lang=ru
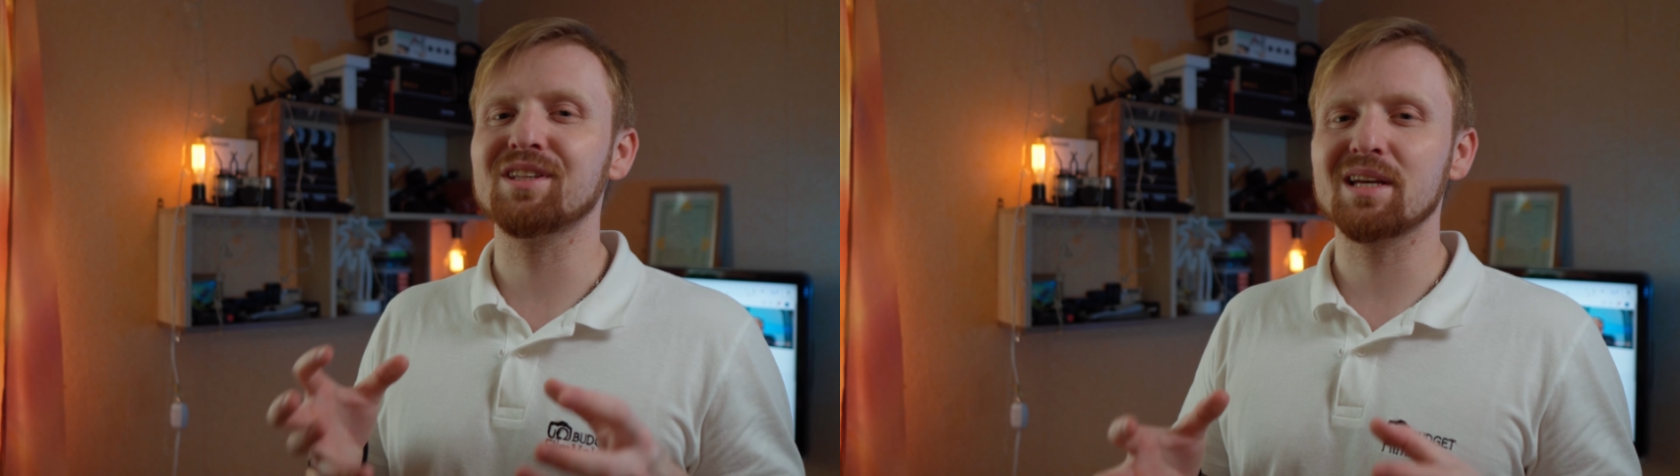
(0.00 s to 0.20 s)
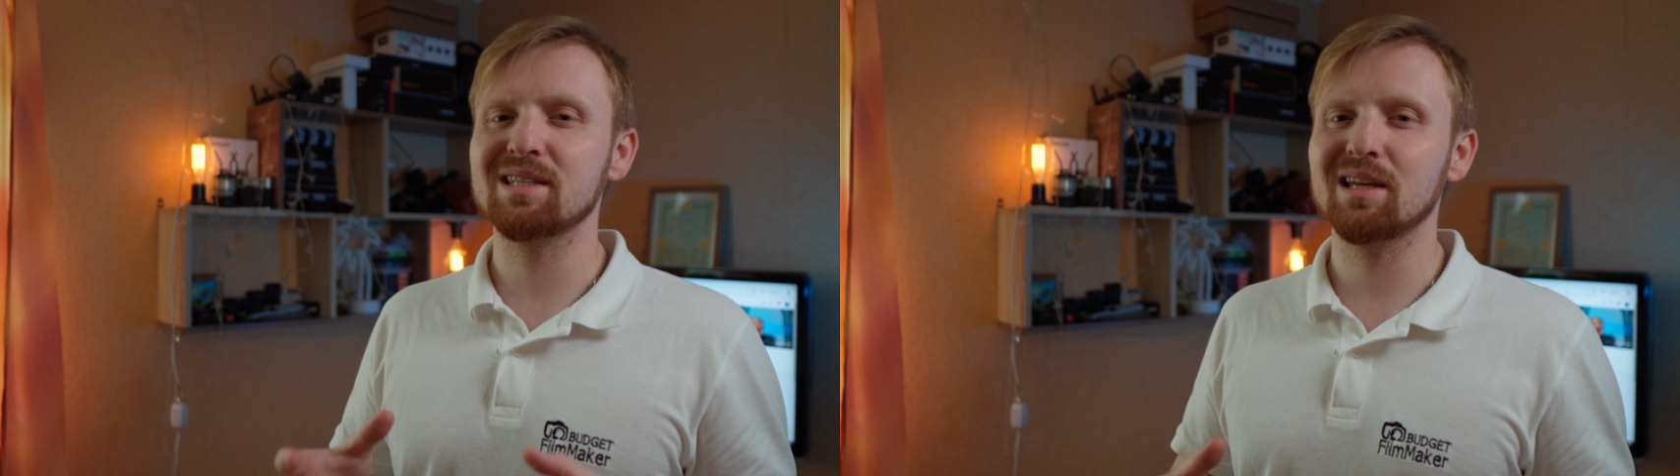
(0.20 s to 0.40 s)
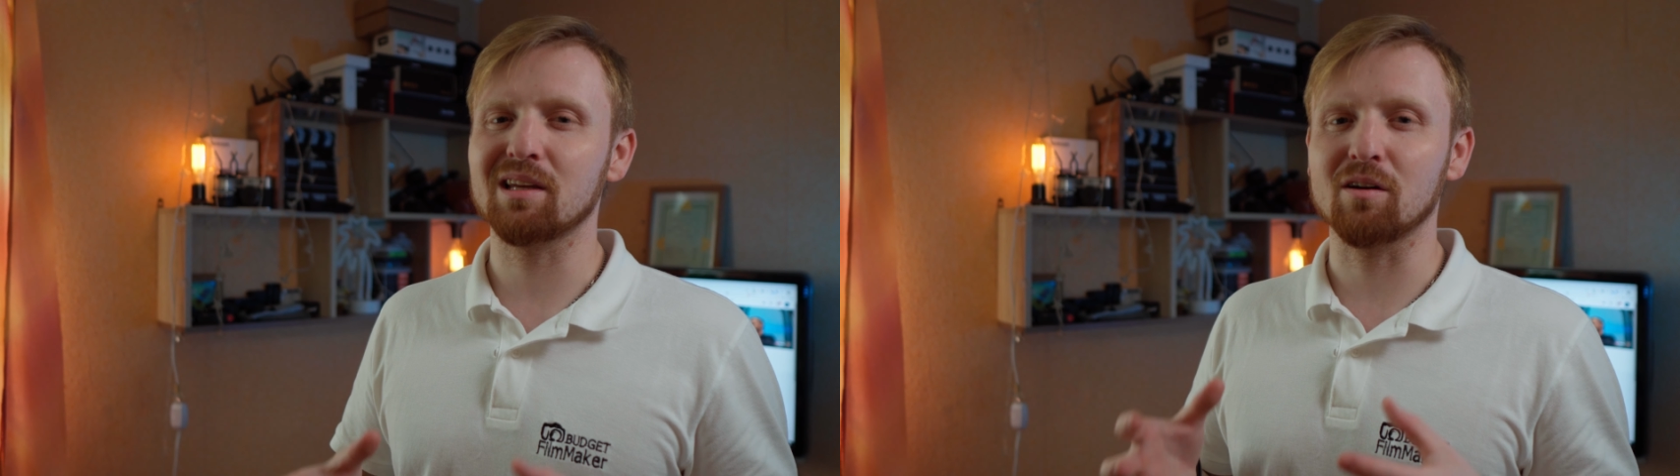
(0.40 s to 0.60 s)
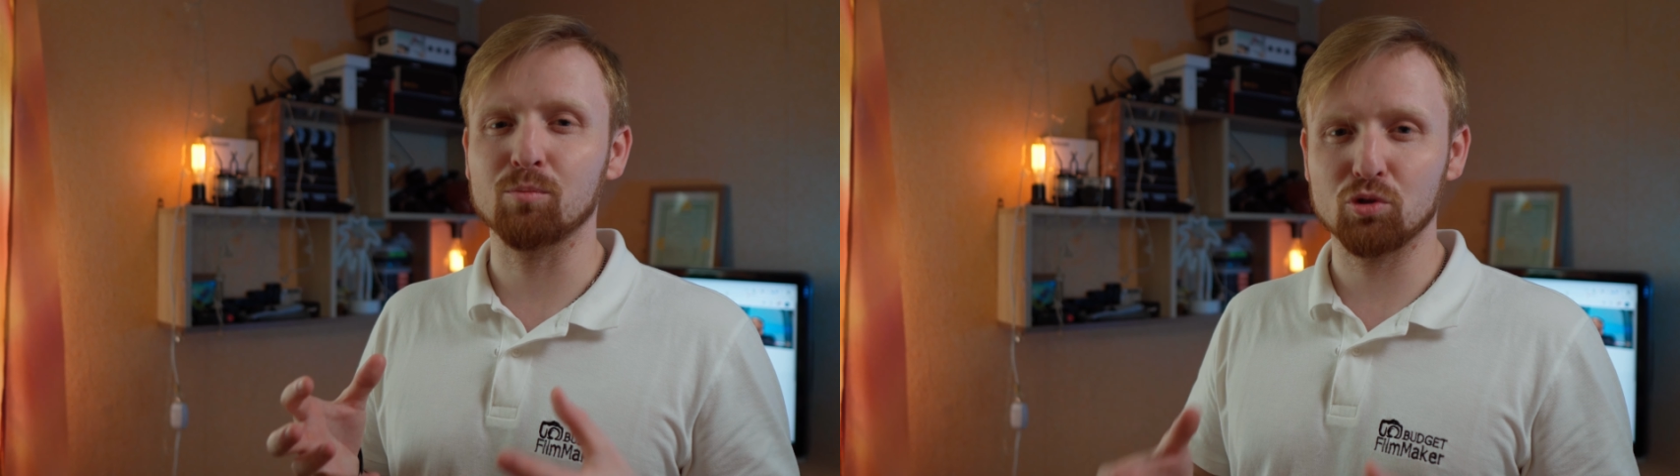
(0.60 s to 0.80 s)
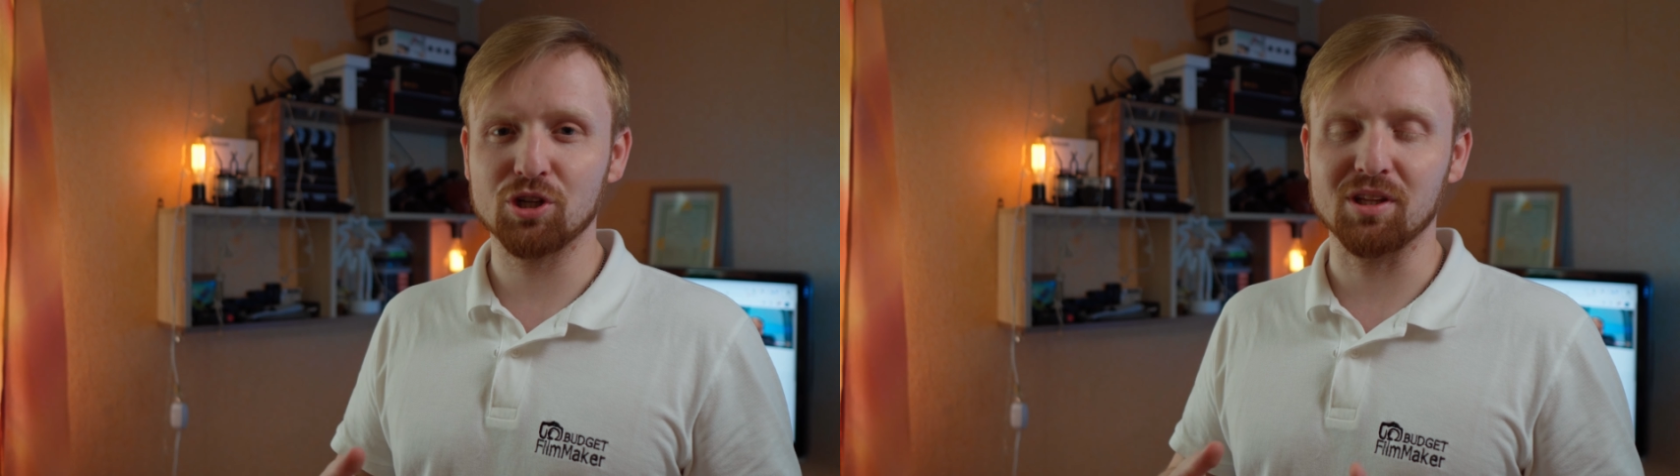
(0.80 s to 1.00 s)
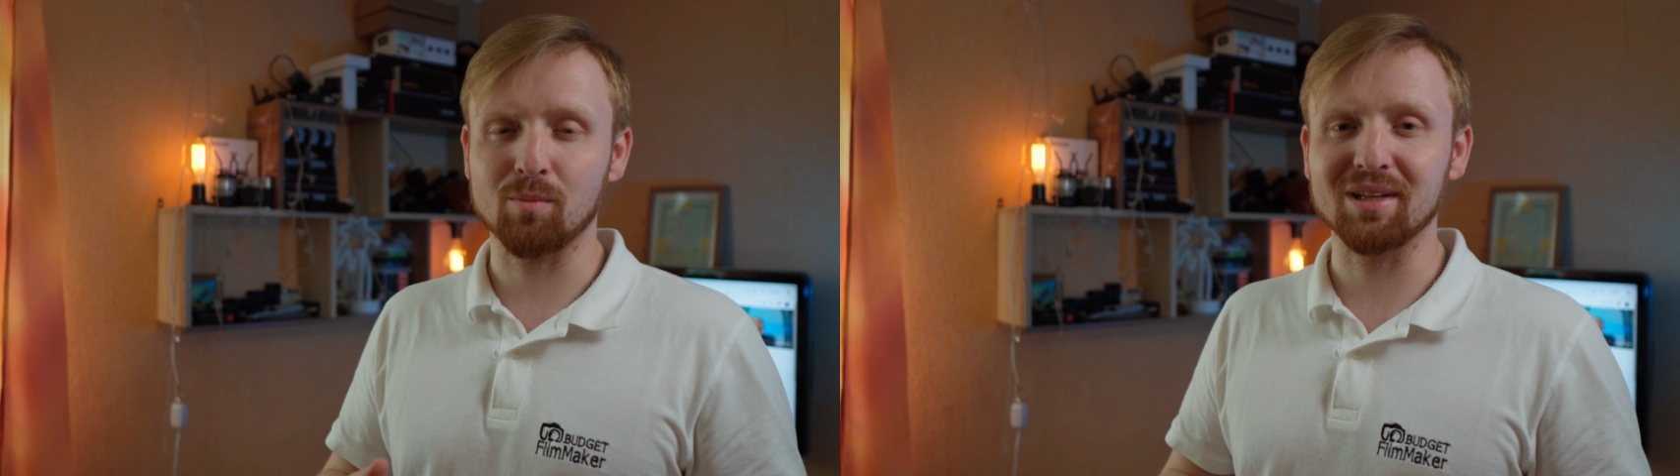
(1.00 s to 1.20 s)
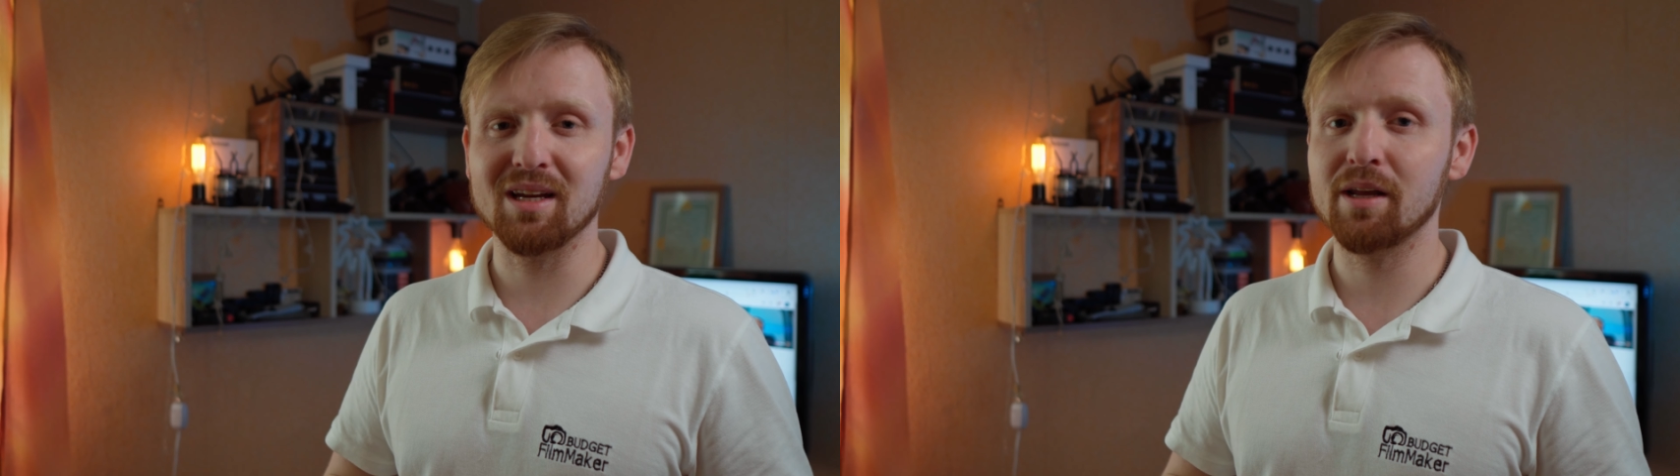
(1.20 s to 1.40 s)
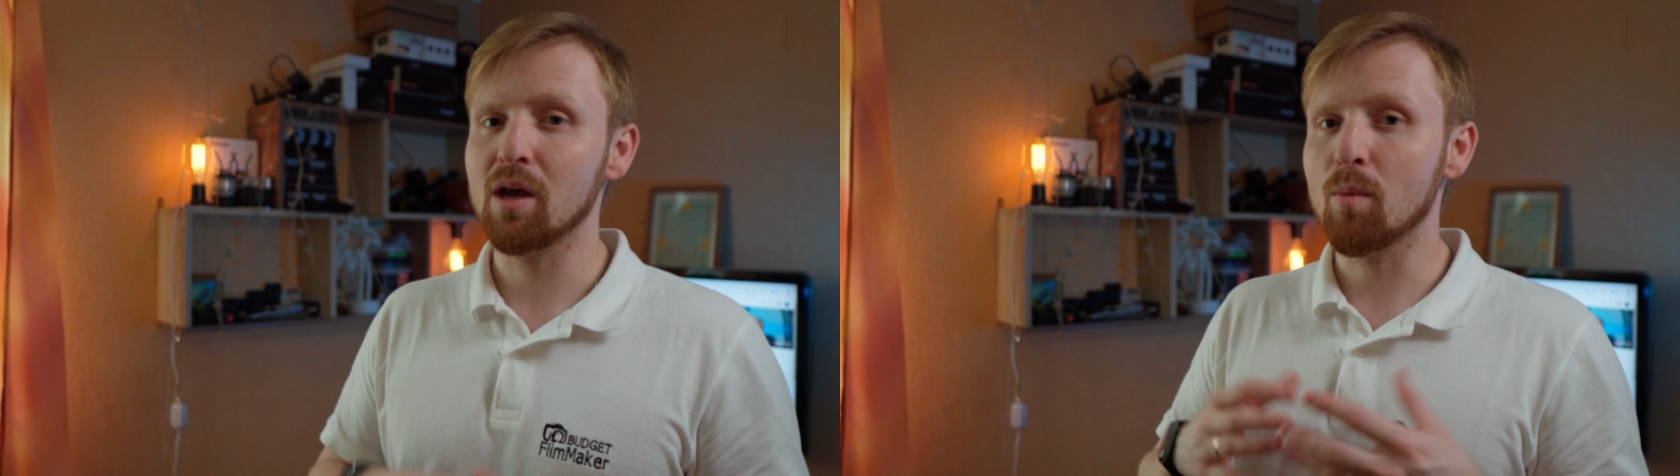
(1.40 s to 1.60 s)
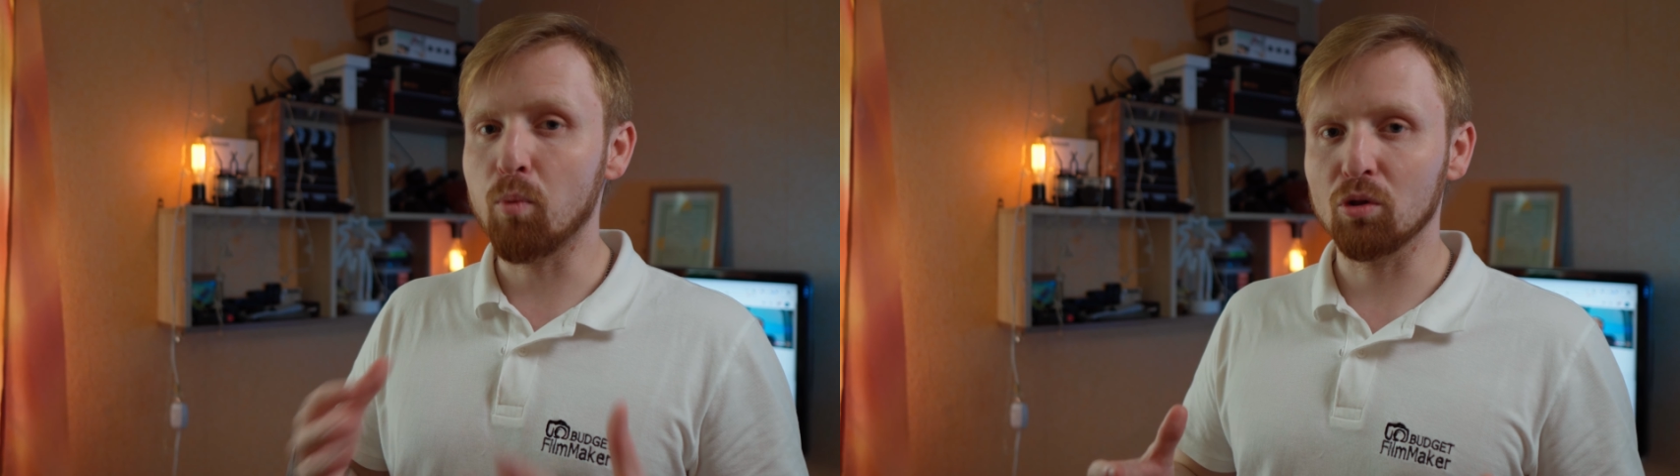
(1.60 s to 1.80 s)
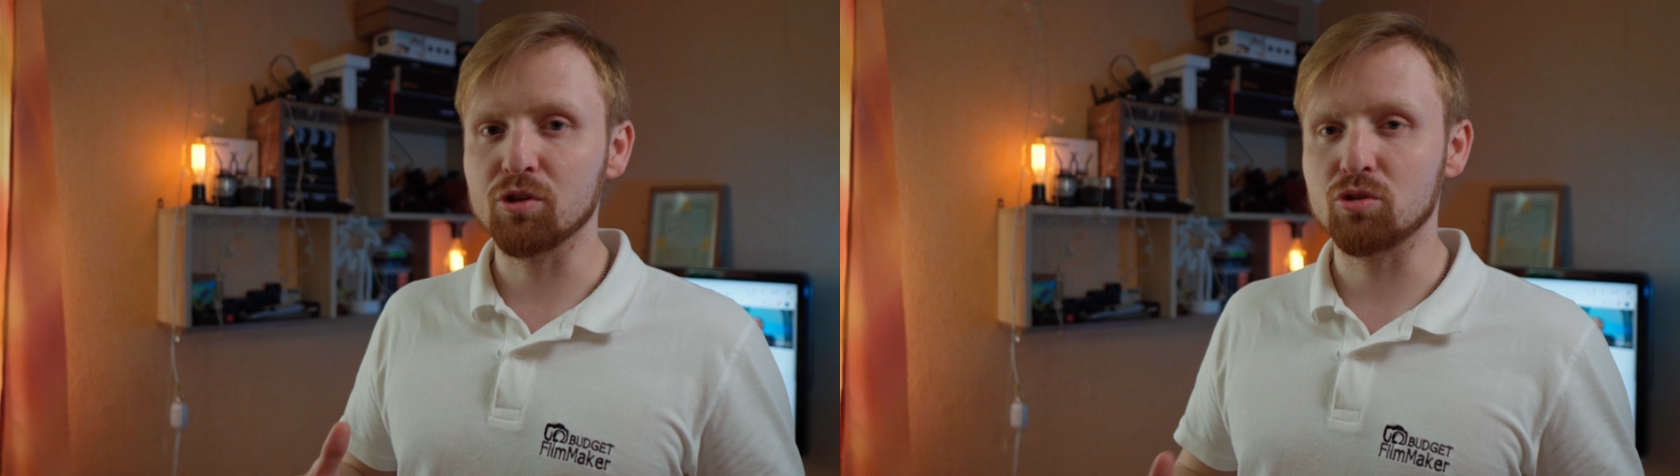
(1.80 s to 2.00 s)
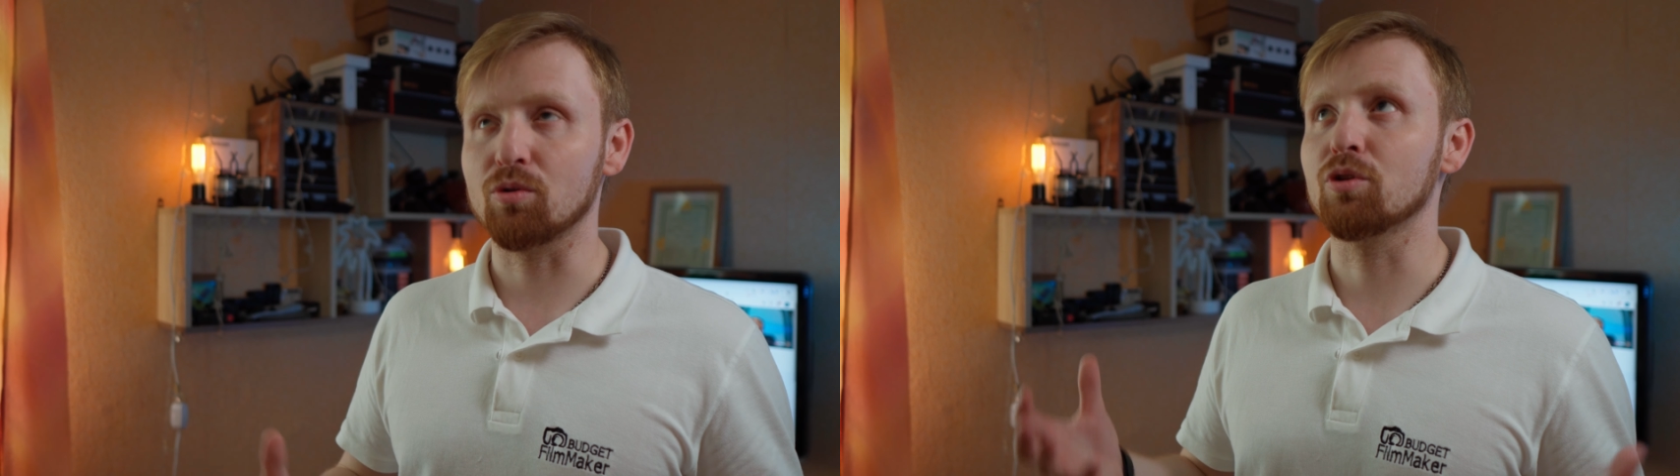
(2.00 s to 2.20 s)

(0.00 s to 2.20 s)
недостатков бюджетных моделей полностью,